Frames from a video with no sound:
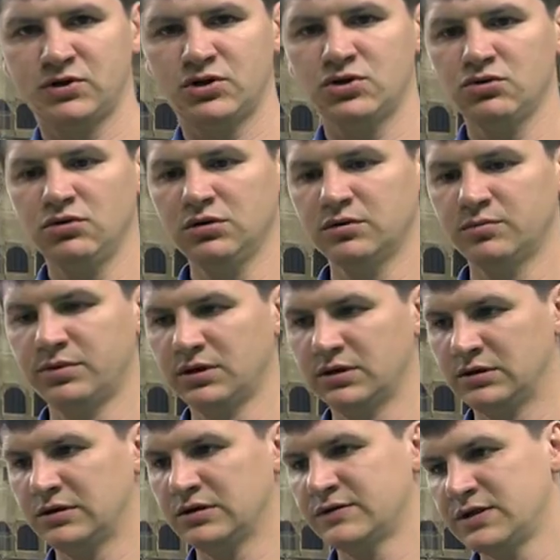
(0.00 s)
Тяжелые были,
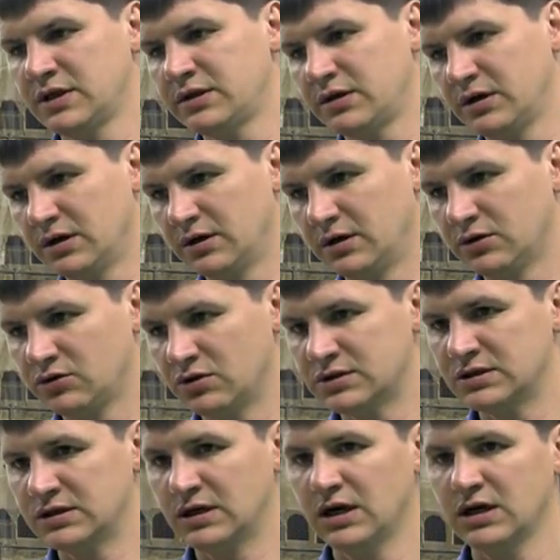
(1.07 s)
наверное, все три игры. То
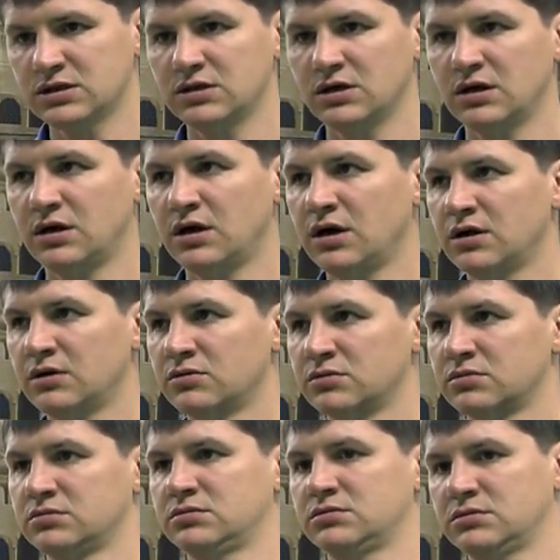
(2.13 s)
есть и каждая игра
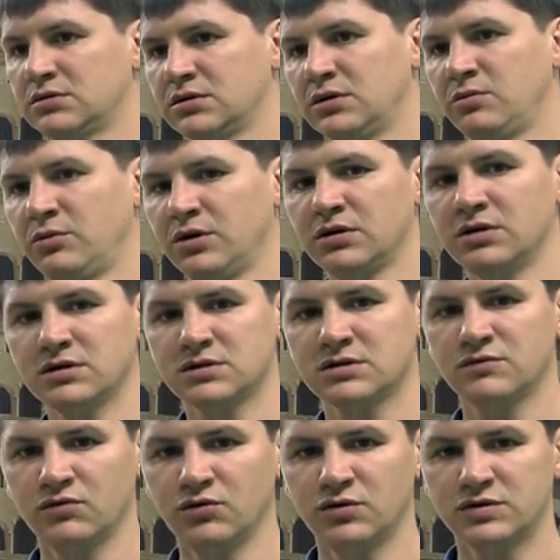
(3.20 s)
имела
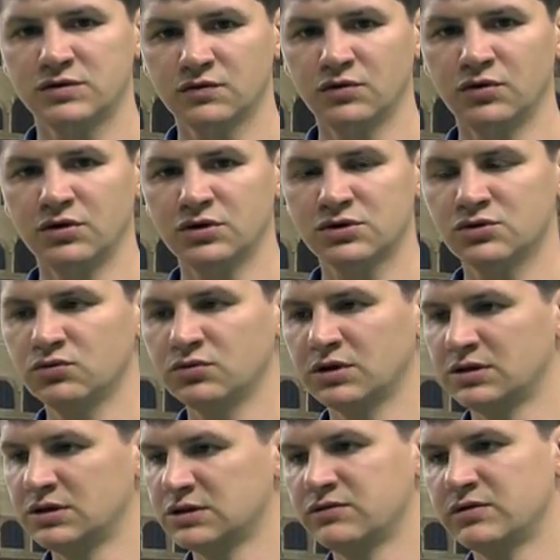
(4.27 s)
свой, свой рисунок,
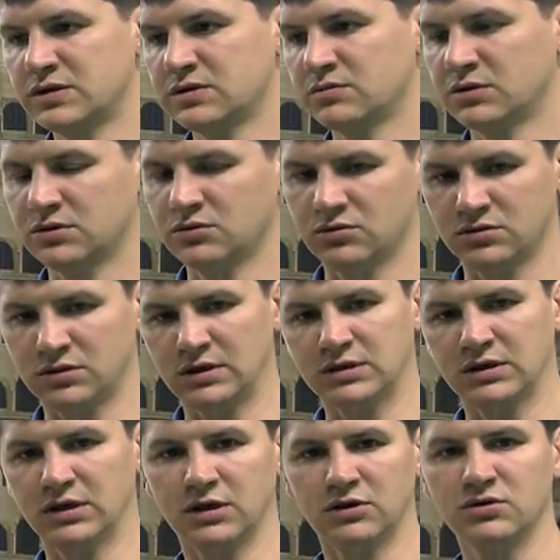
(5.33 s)
независимо ну,
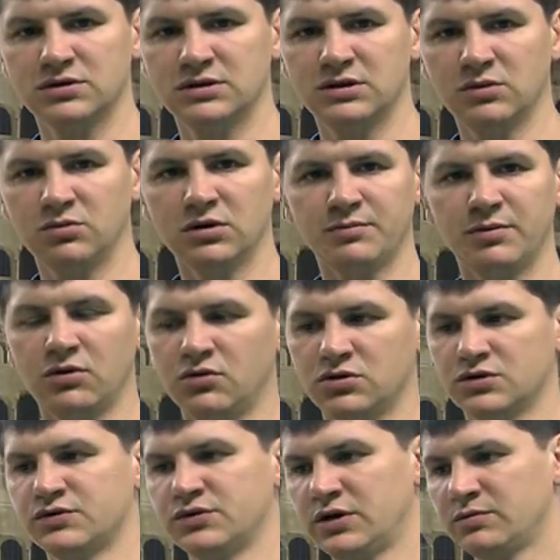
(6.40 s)
от игр. То есть не было
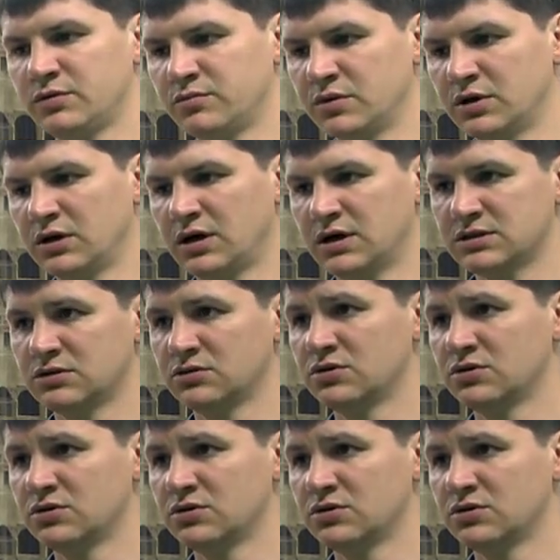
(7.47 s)
похоже, все время были разные.